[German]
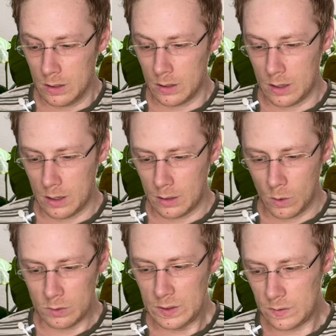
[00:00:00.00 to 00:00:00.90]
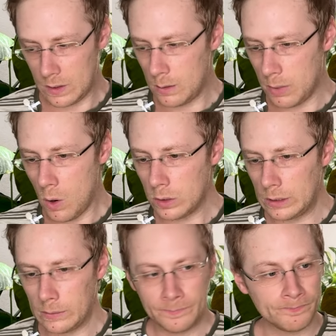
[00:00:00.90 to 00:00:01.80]
Äh, genau, diese Sachen braucht
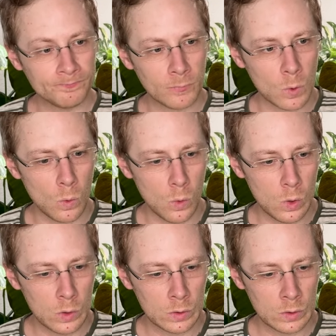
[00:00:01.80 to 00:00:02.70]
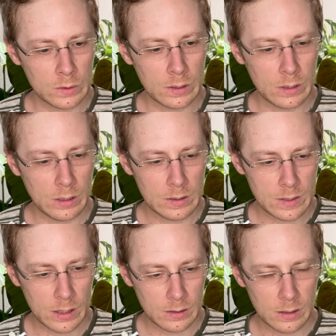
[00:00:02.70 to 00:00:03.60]
ihr und äh, ich
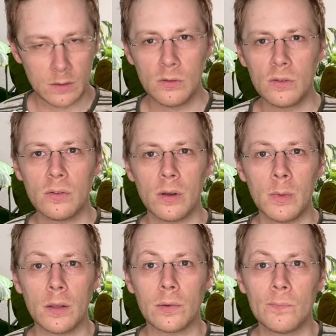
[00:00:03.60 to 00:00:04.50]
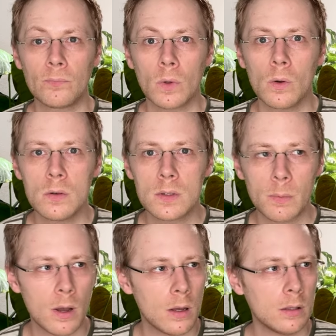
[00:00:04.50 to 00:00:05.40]
zeige dir jetzt, wie du sie vermehrst. Und
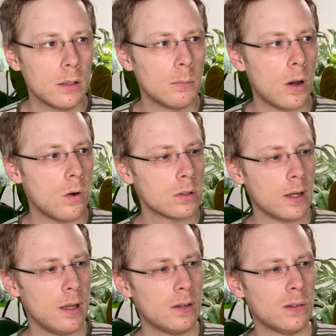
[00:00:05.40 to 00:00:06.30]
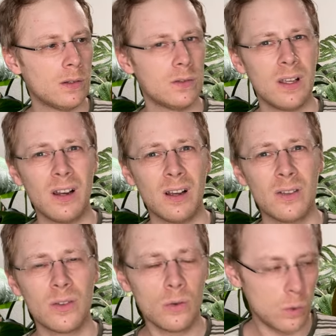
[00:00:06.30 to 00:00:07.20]
zwar, ihr braucht eine sehr
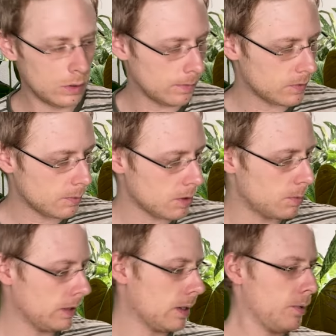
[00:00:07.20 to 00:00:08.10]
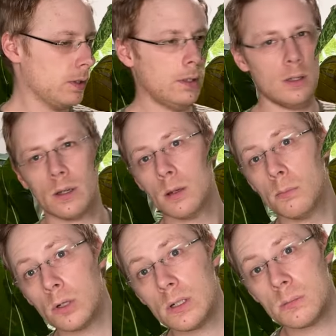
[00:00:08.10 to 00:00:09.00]
lange Synchronie. Zum Beispiel, ich habe euch hier eine
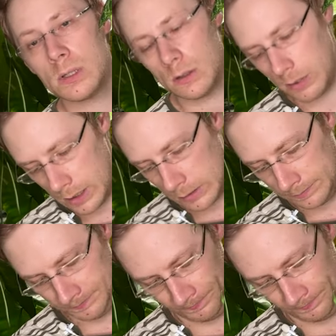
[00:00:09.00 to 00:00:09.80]
Mottled mitgebracht.